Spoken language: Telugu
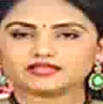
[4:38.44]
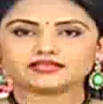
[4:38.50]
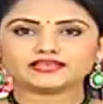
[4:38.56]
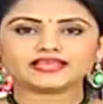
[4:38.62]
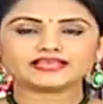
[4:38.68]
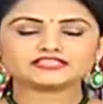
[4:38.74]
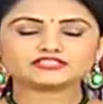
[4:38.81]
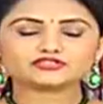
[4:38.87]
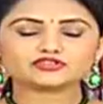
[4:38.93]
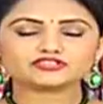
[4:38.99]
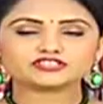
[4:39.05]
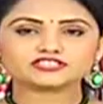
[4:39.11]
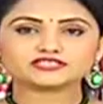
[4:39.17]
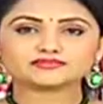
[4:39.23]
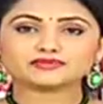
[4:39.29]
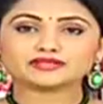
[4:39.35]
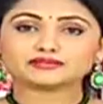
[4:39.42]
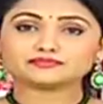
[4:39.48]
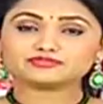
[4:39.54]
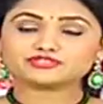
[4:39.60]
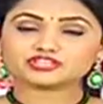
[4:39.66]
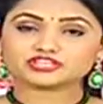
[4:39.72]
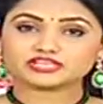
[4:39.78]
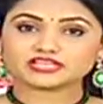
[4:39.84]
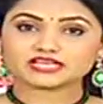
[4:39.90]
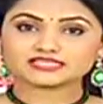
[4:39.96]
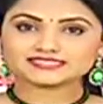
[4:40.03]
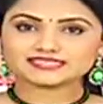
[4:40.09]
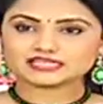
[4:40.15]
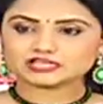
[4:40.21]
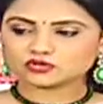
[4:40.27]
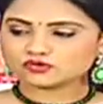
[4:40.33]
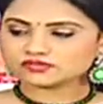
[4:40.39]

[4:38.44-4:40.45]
నెక్స్ట్ వచ్చేసి మనం చిన్యా సిల్క్లో